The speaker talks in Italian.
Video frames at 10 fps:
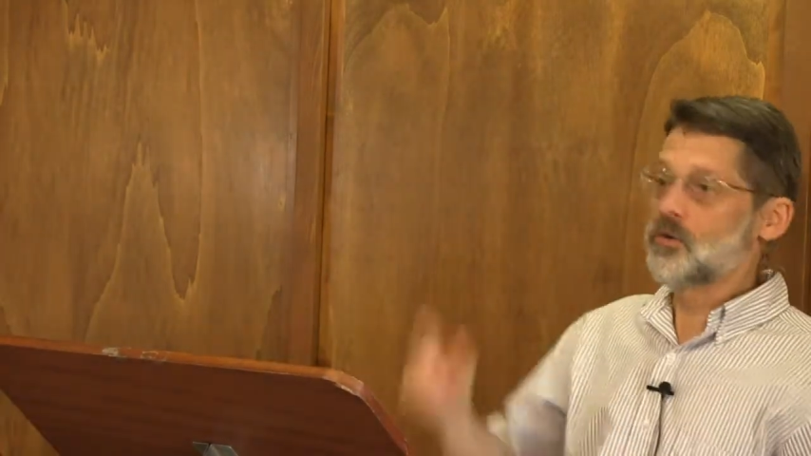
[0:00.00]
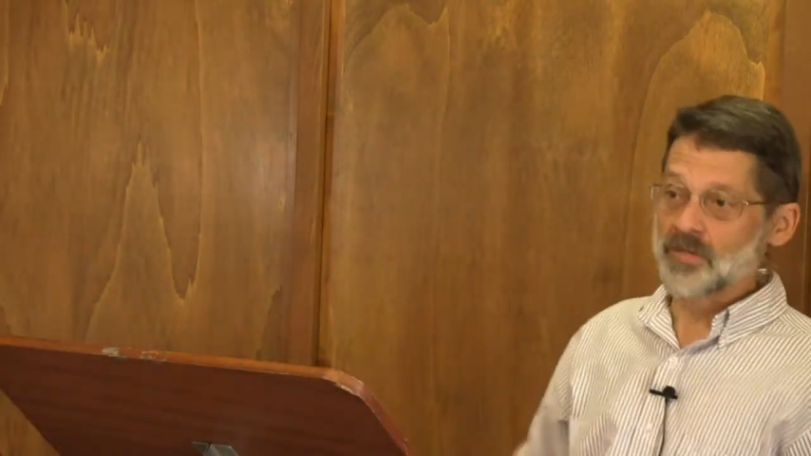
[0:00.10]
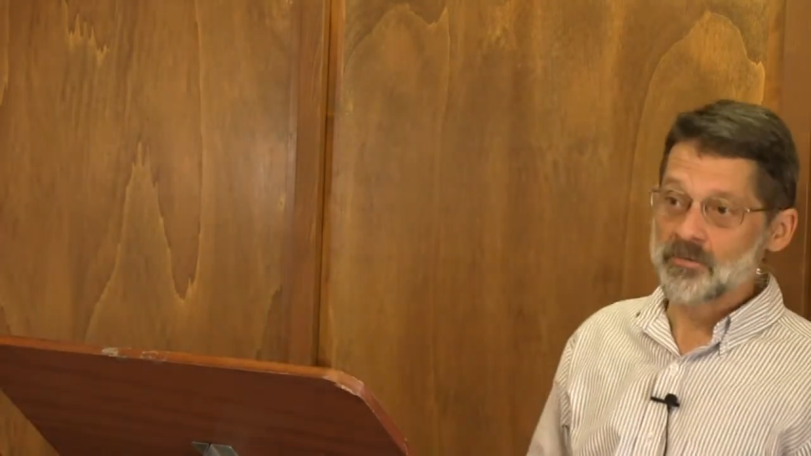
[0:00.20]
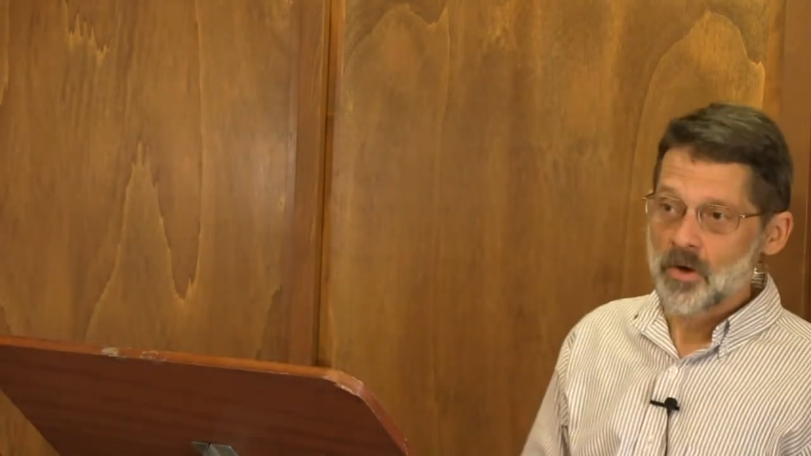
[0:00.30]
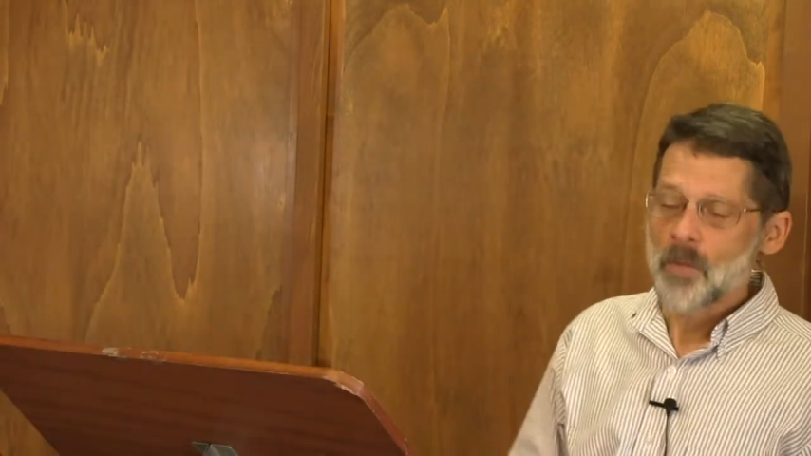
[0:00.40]
Cosa
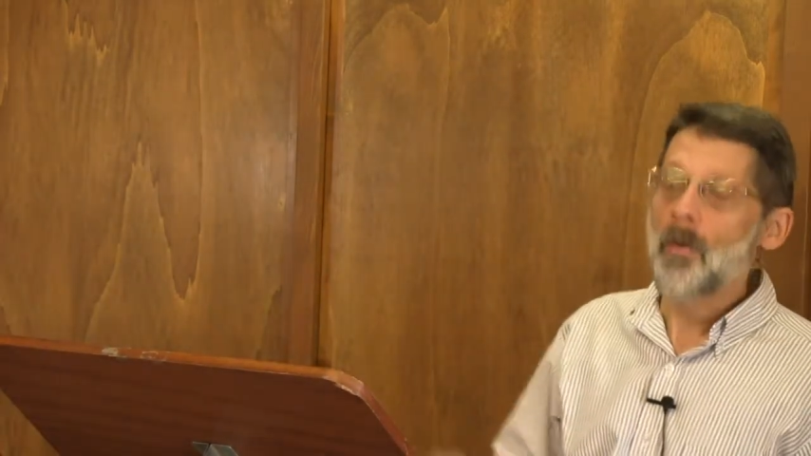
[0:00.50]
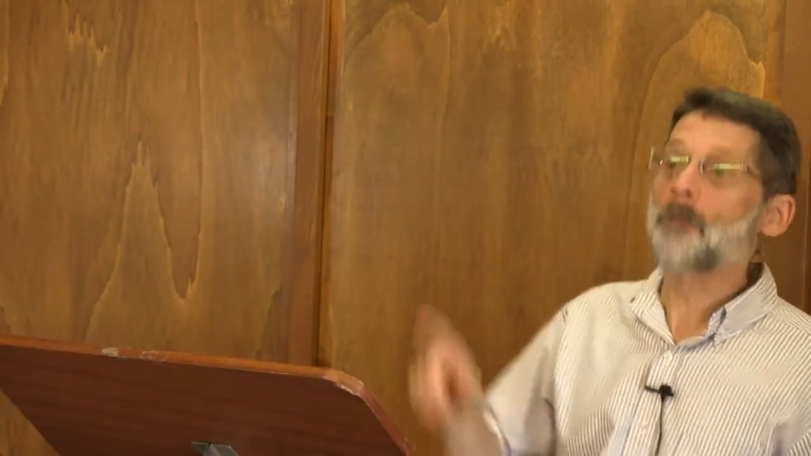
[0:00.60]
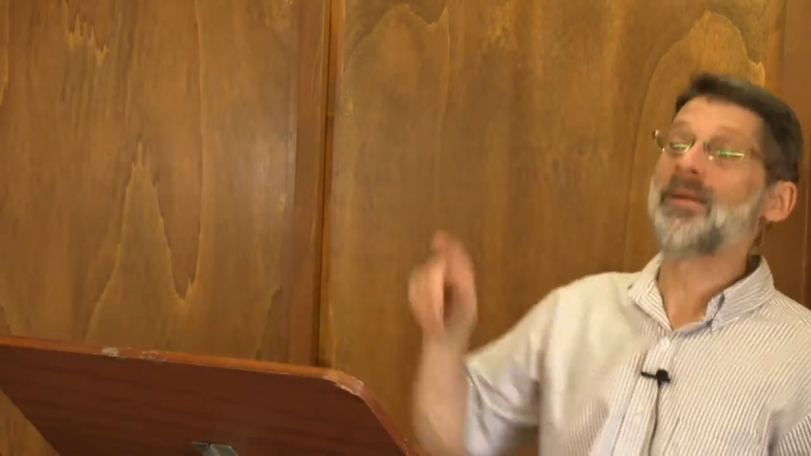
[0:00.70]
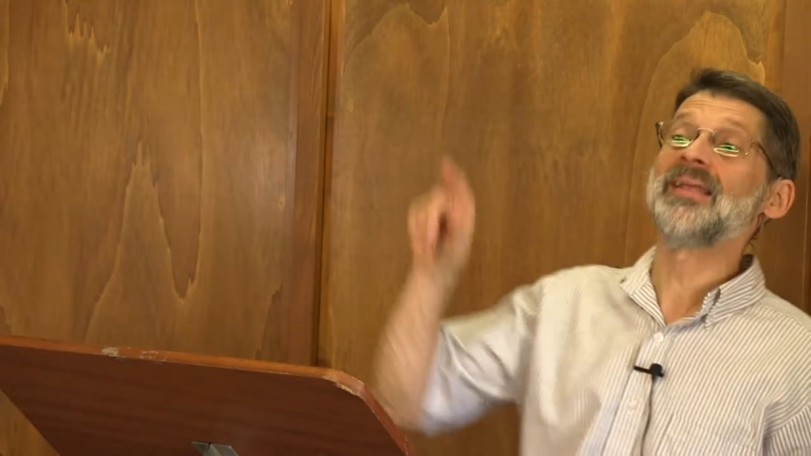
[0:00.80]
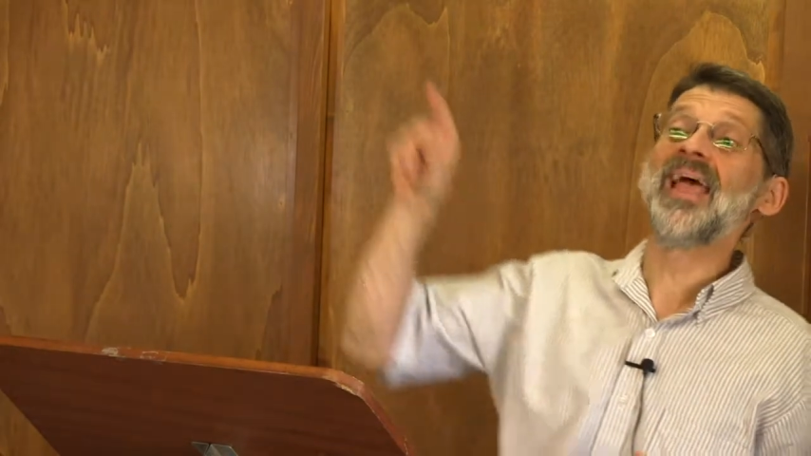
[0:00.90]
devo? Ma
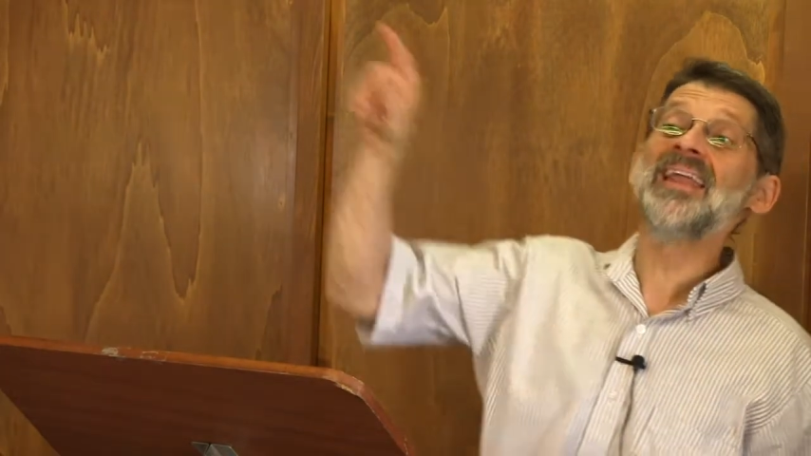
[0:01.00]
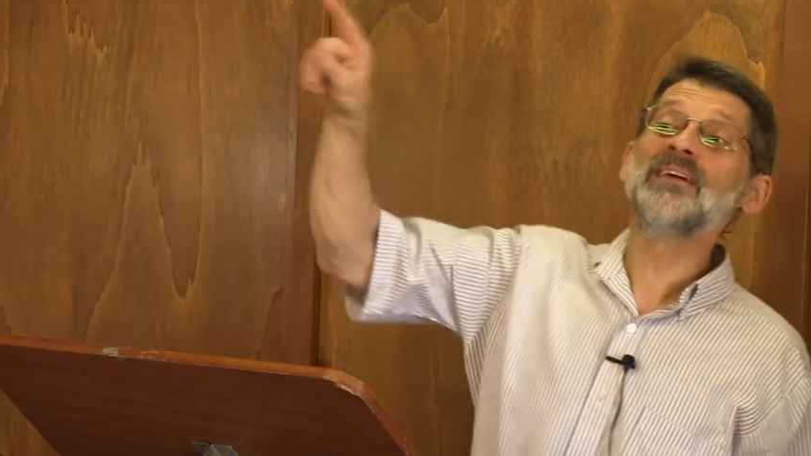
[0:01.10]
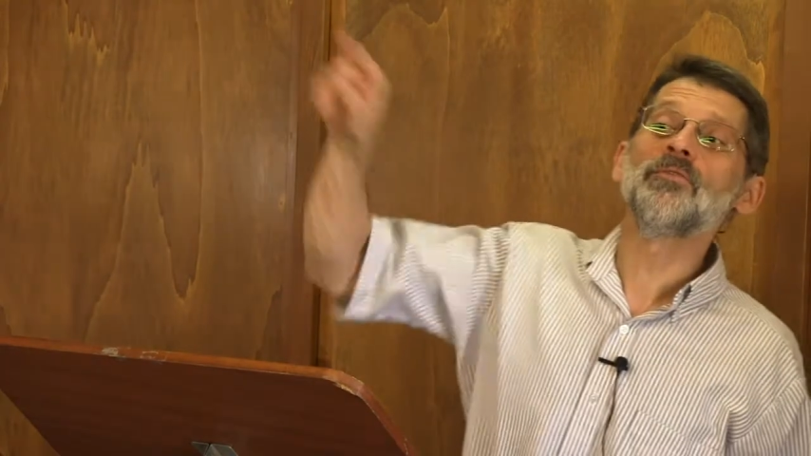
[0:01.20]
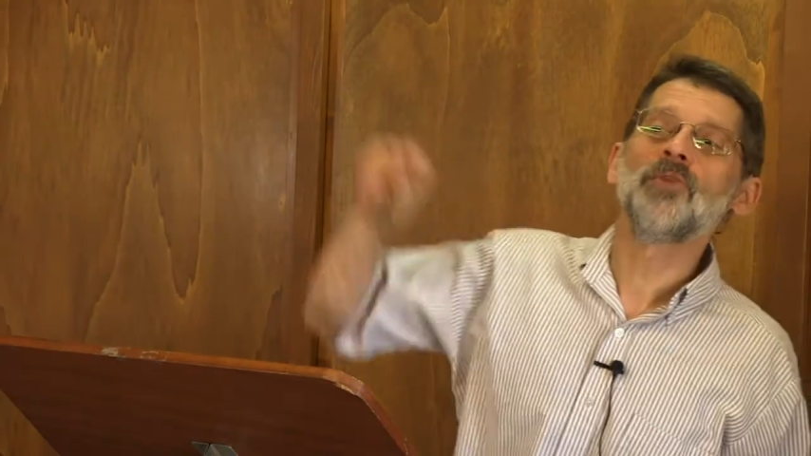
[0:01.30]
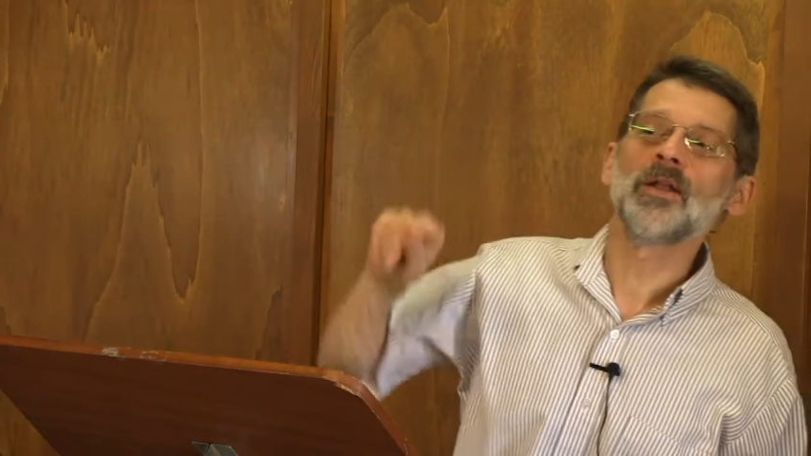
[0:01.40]
perché
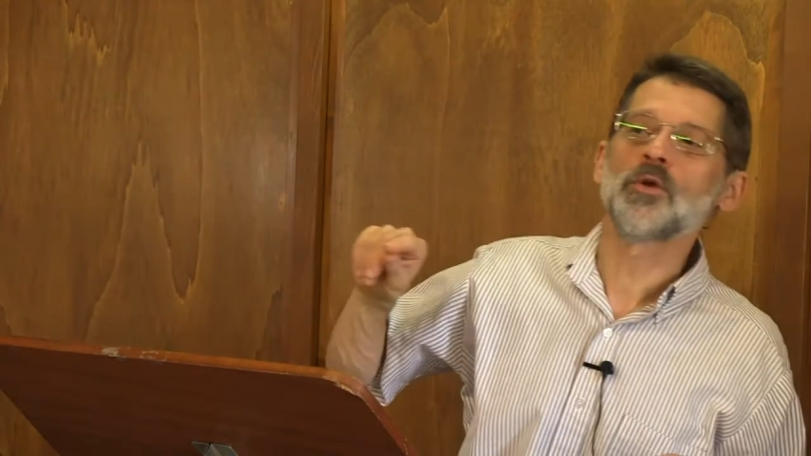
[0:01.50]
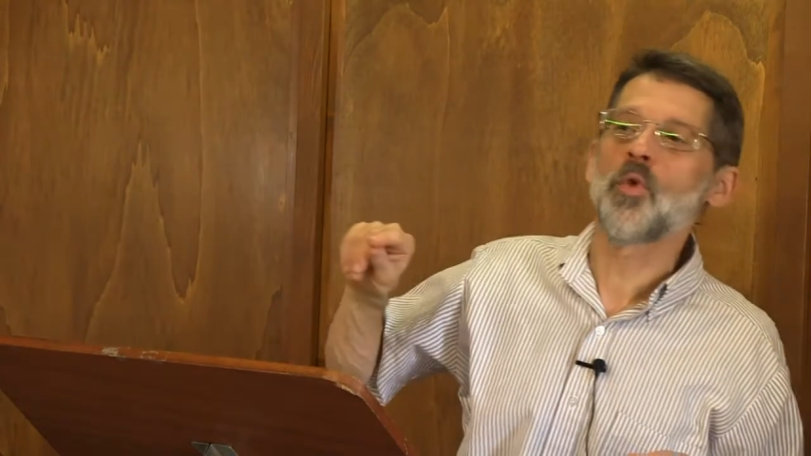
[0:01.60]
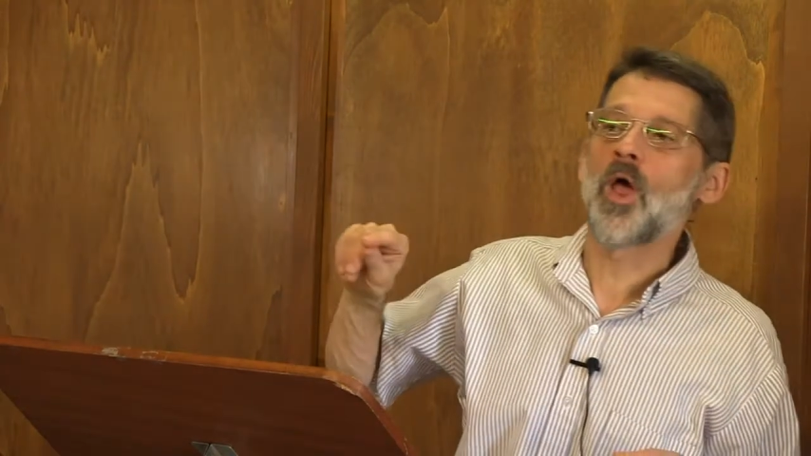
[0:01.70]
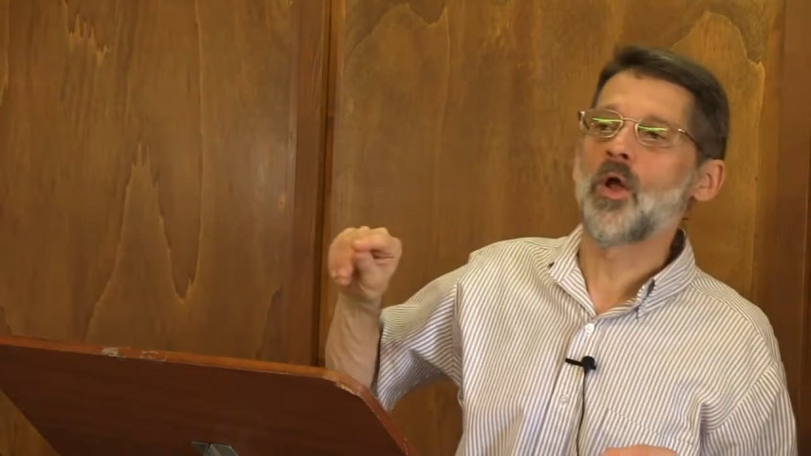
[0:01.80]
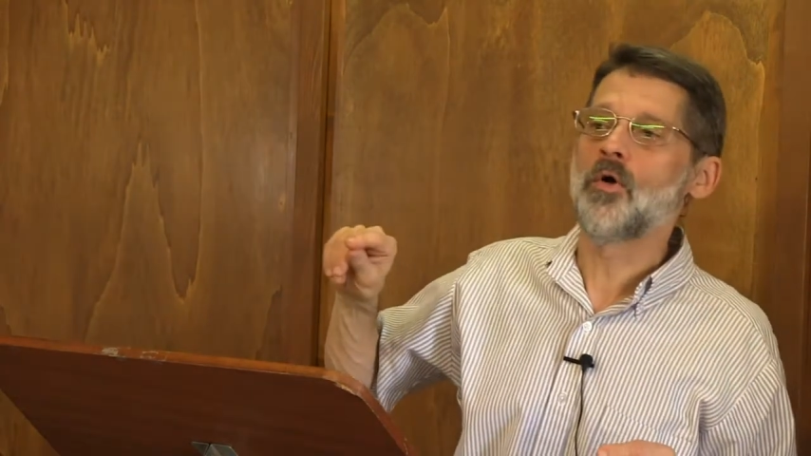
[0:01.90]
devo fare
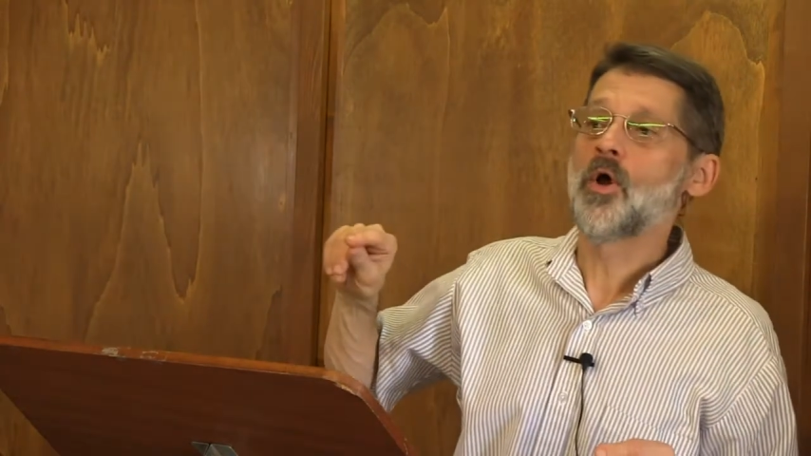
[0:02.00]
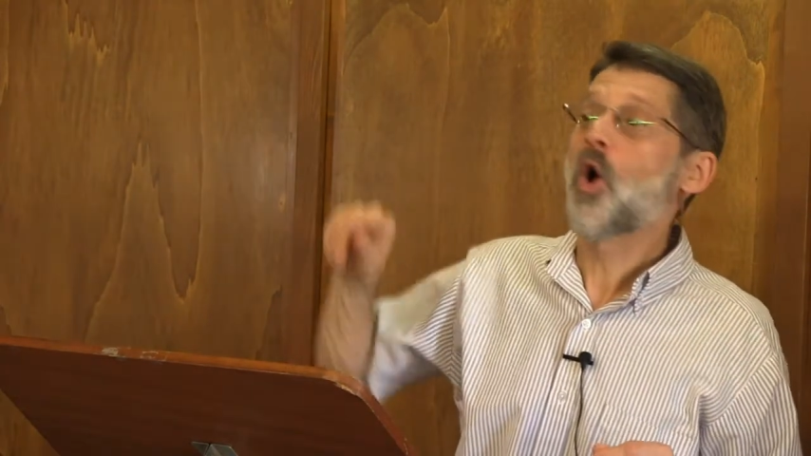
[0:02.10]
quello?